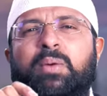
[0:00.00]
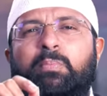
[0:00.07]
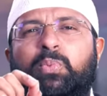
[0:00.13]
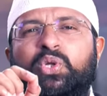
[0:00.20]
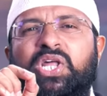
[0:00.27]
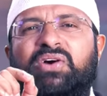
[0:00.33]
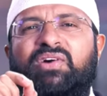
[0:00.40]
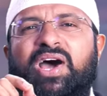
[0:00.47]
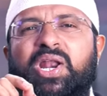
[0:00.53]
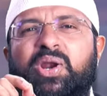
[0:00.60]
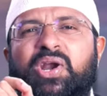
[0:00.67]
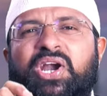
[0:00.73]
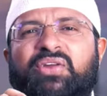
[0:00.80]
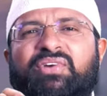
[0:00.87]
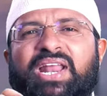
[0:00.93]
బుధవారం
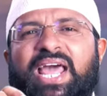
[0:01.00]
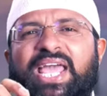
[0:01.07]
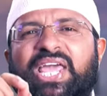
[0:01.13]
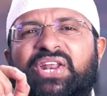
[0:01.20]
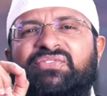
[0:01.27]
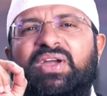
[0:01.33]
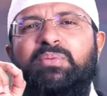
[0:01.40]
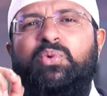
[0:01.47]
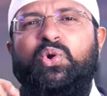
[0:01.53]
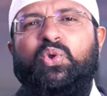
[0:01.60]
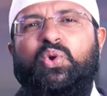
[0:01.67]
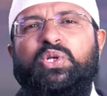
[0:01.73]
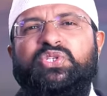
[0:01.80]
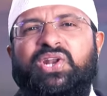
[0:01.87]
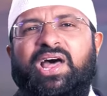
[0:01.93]
రెండు వేల ఇరవై మూడు
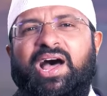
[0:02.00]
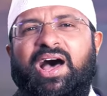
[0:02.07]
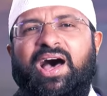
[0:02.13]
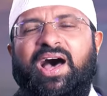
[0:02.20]
రోజున